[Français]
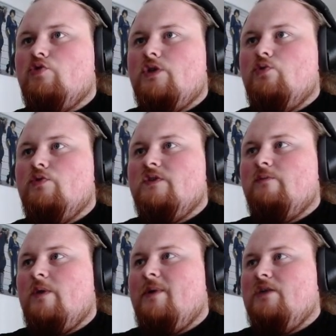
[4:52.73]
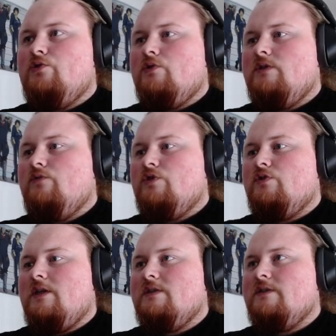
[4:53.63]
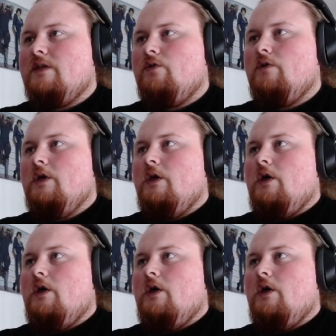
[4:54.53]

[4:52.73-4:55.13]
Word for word: Il y en a eu aussi pas mal sur le niveau 100 à 150.